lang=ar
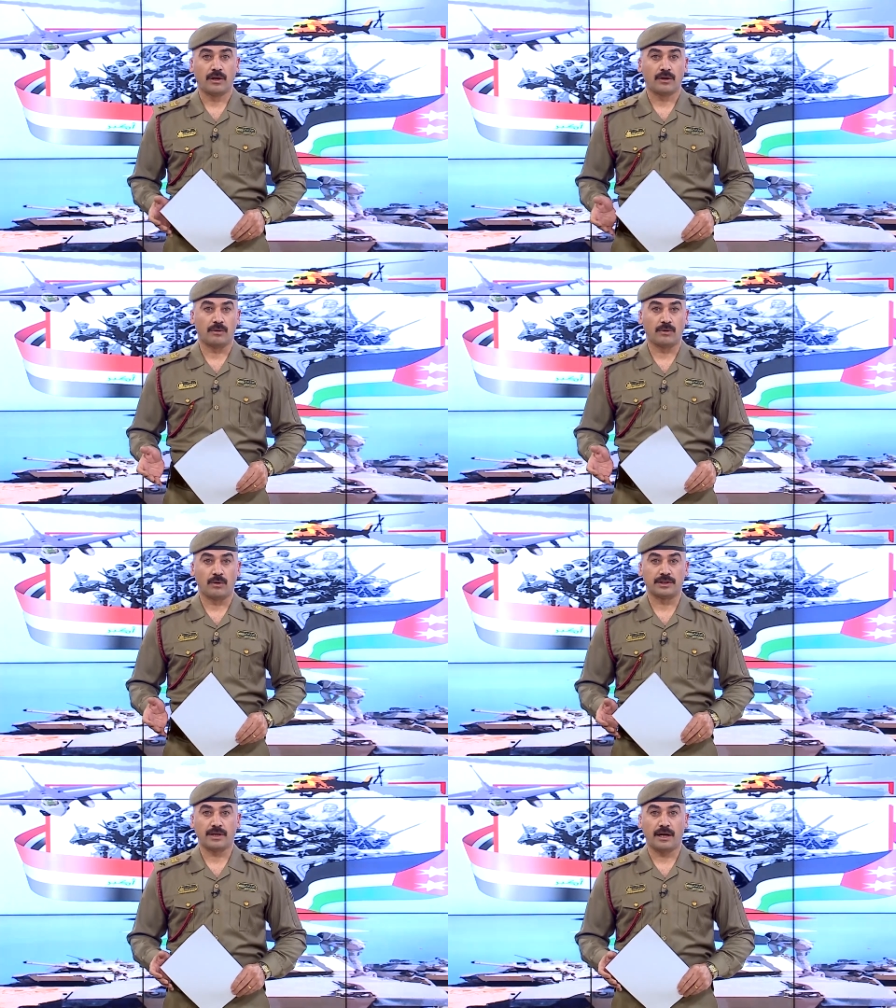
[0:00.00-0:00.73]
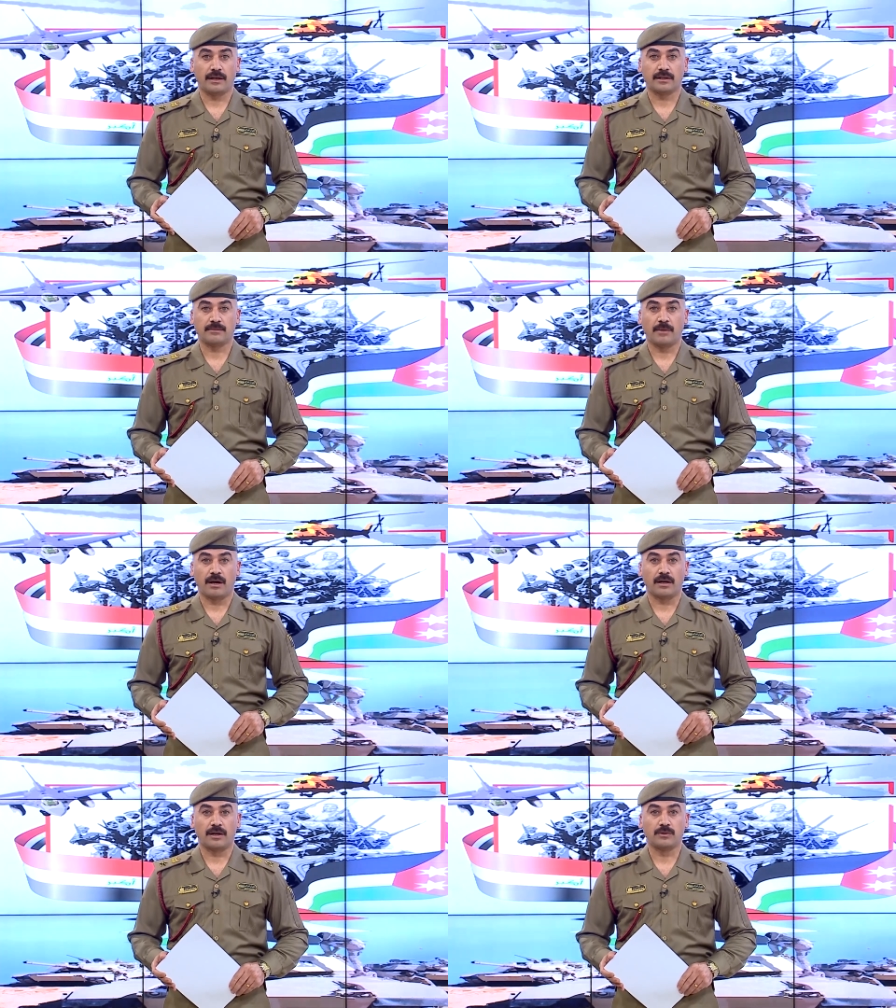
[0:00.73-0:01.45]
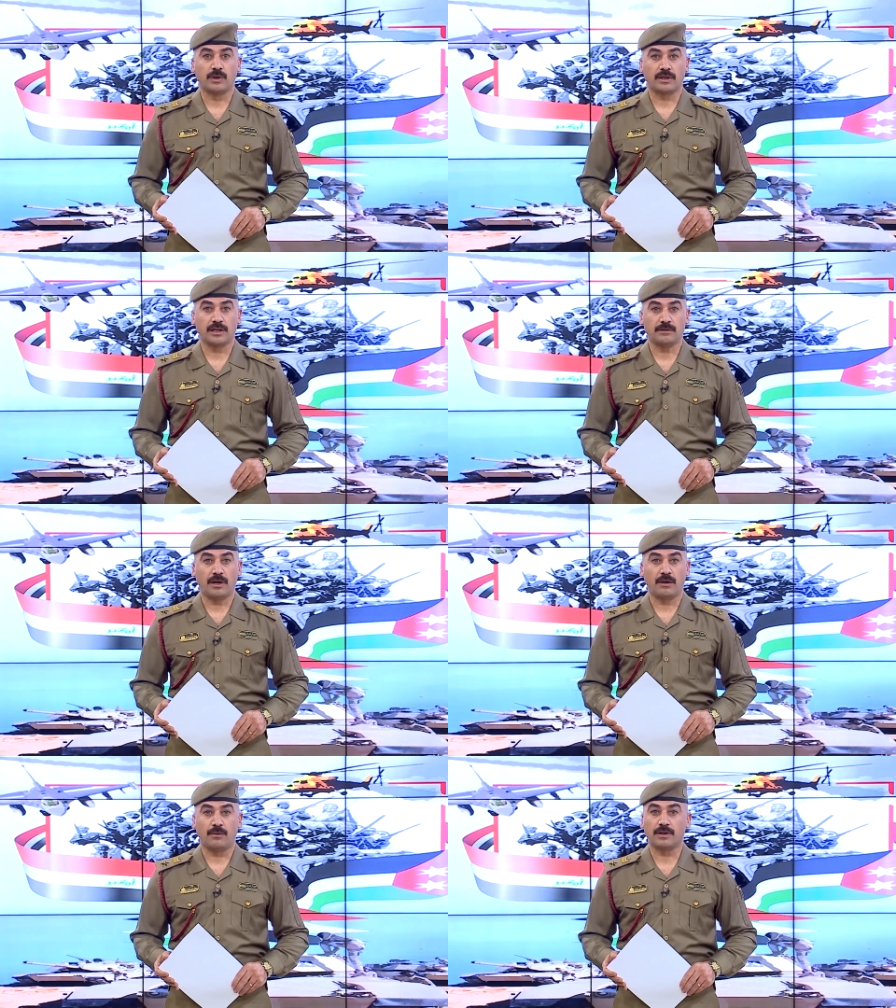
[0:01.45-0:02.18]
كونه يتعارض مع قانون
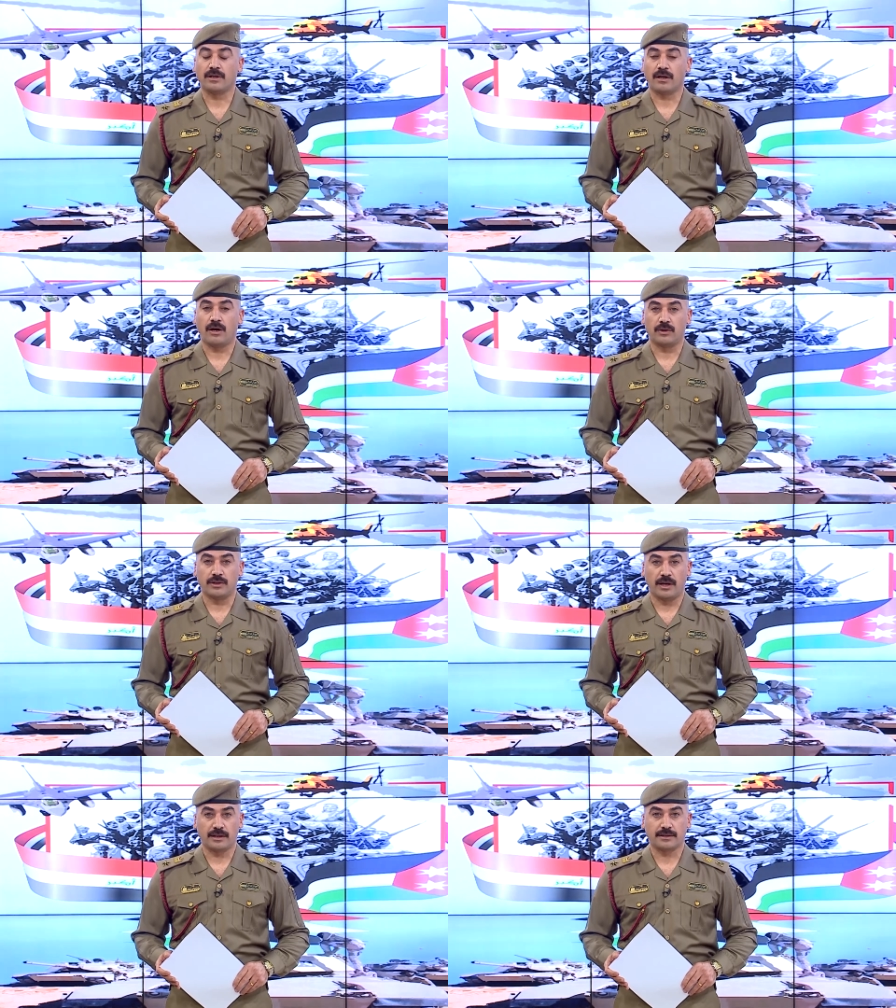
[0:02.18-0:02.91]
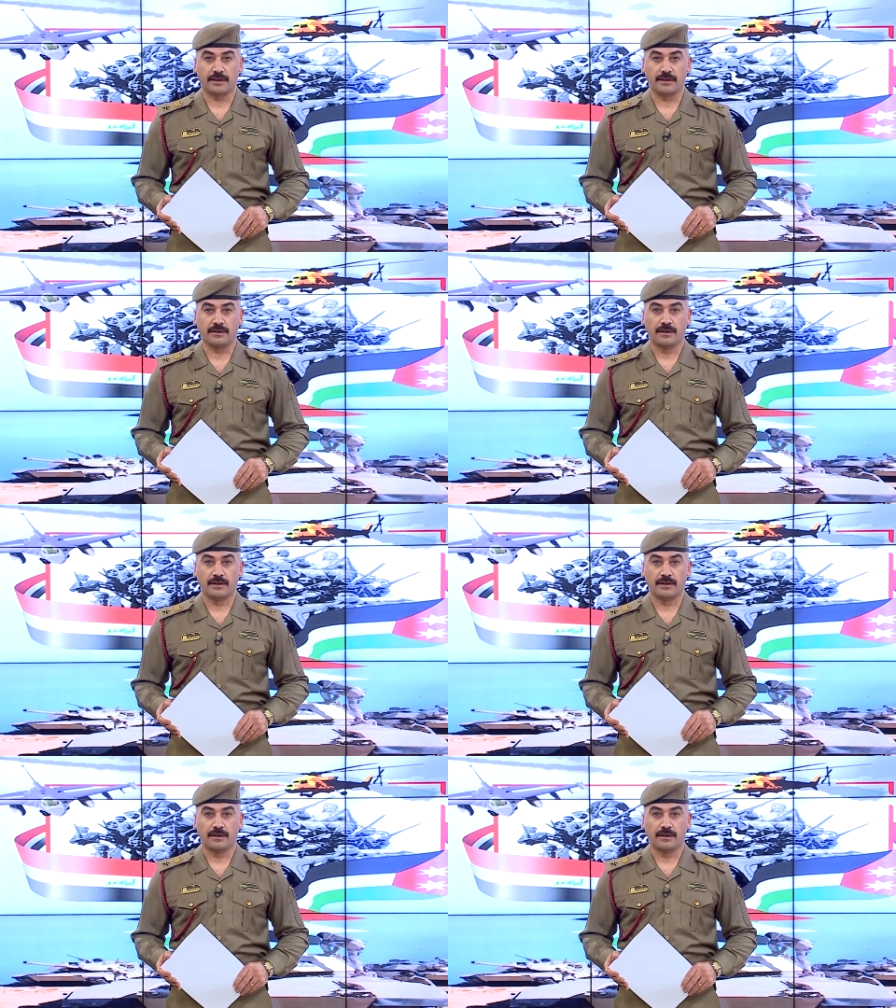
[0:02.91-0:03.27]
الخدمة والتقاعد العسكري